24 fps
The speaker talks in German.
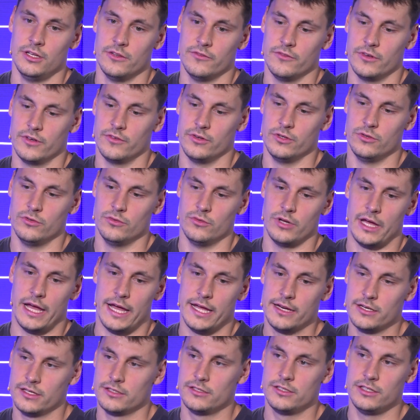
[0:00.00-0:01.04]
Weil wenn nur
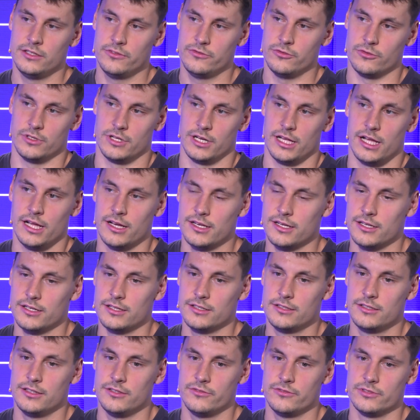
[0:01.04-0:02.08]
einer tief oder gar
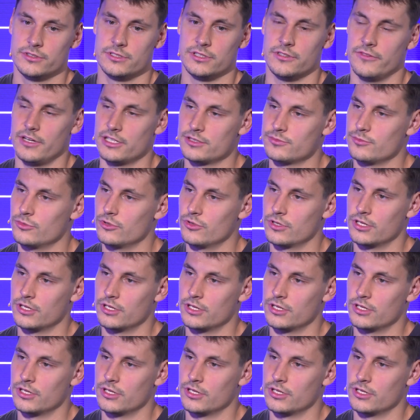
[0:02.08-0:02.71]
keiner tief ist, dann weiß man,